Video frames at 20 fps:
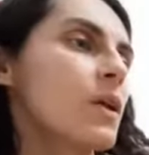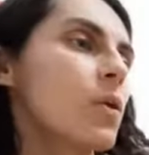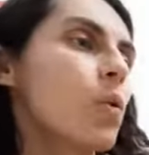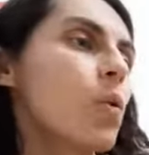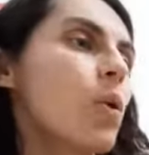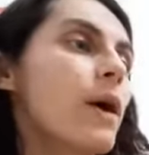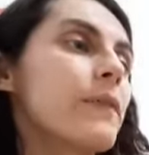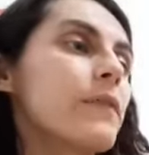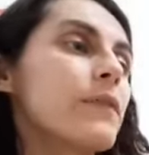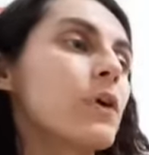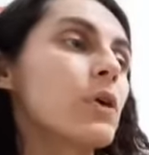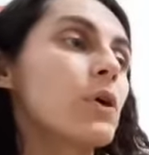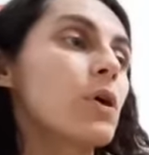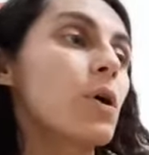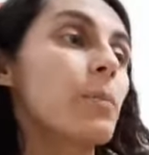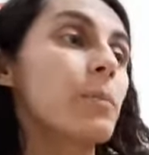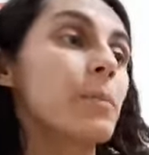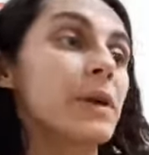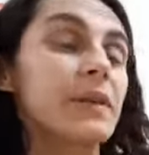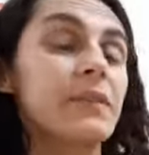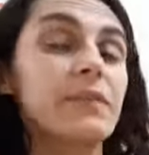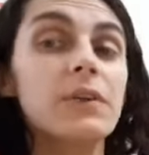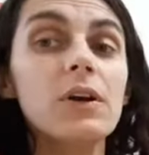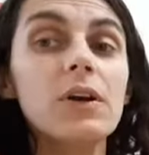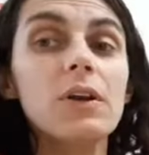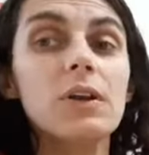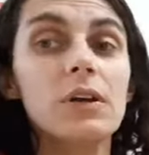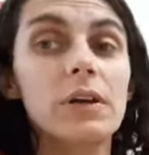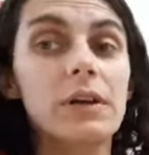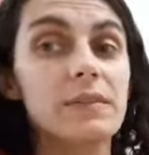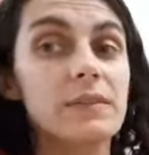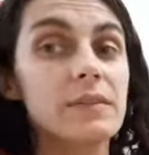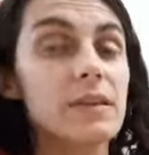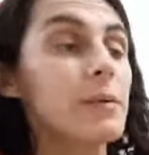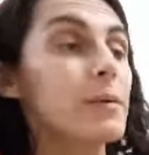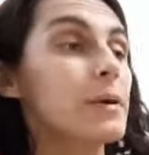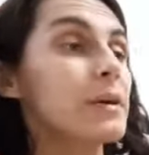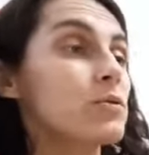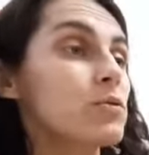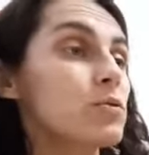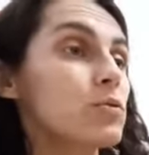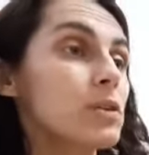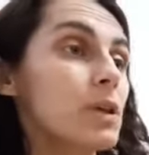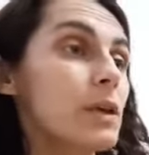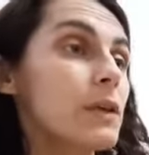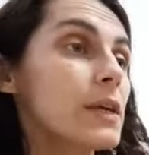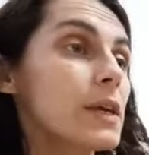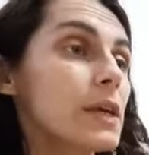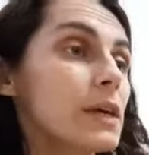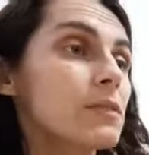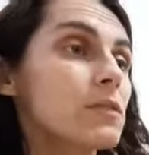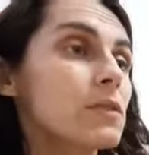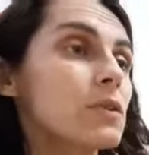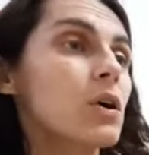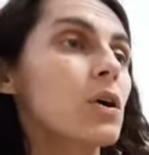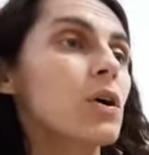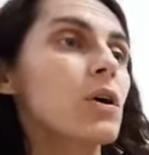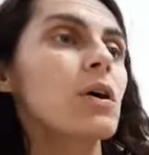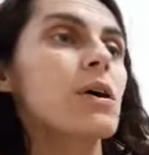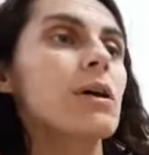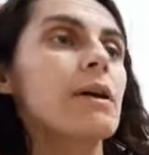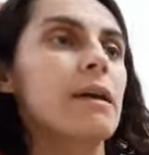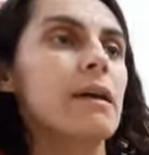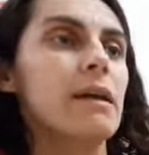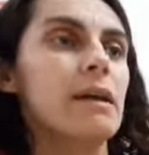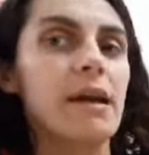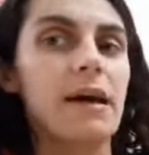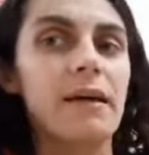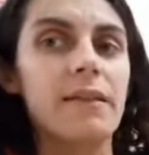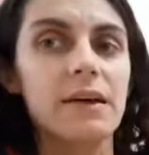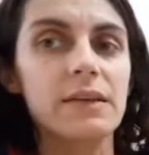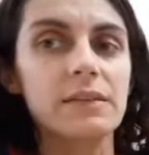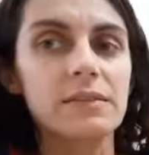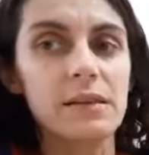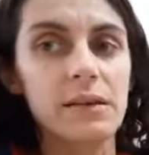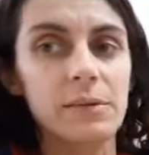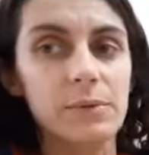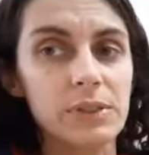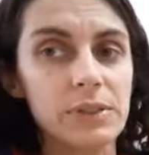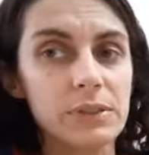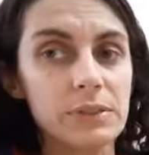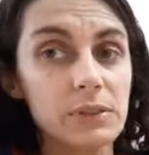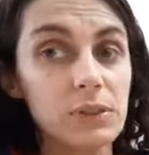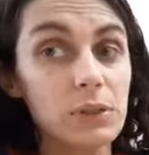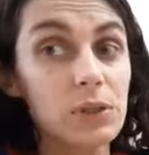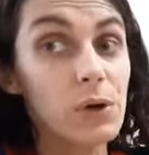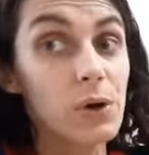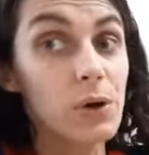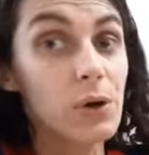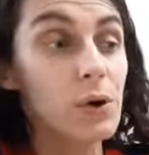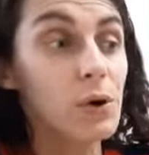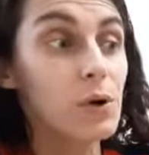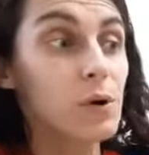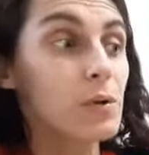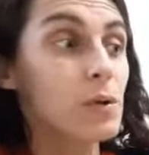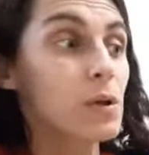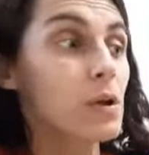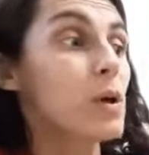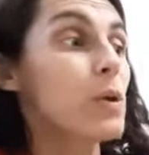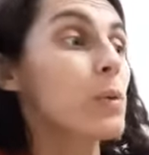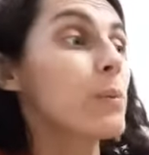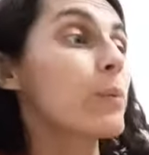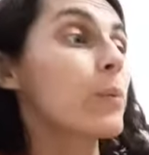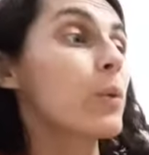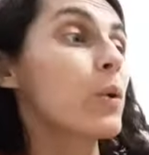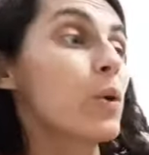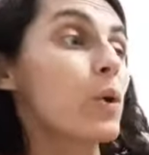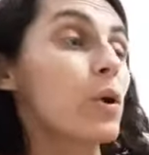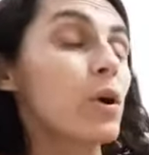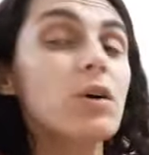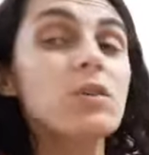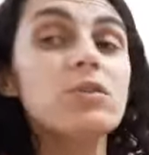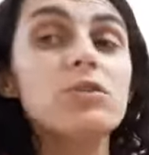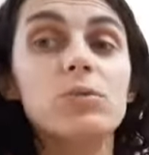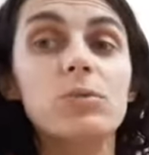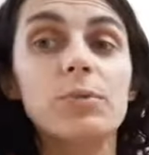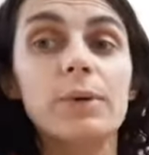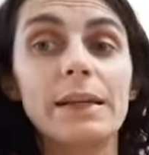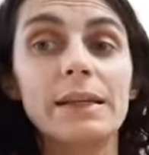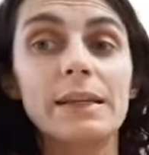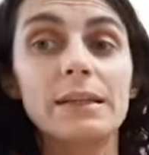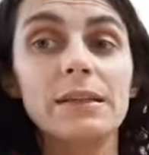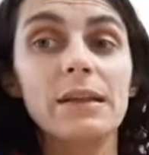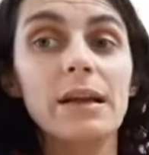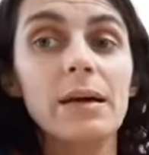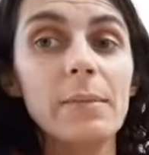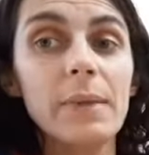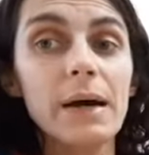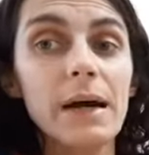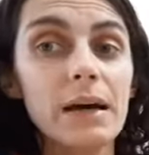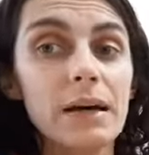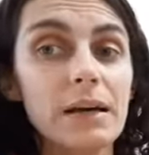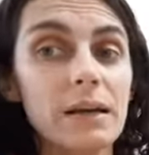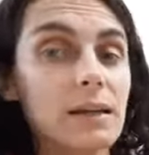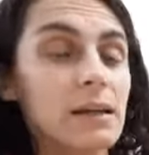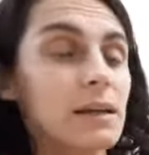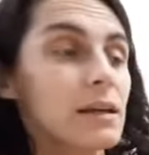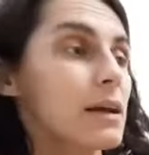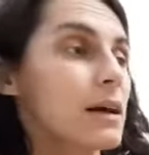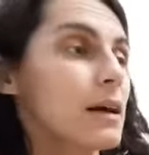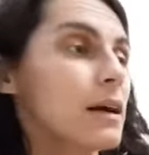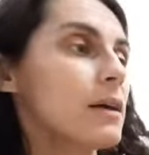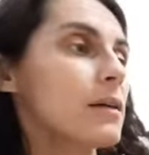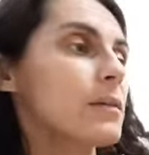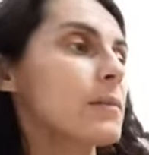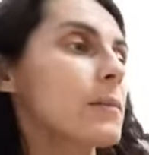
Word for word: Cuando comprendió lo que estaba sucediendo, el hada se vistió, buscó su varita mágica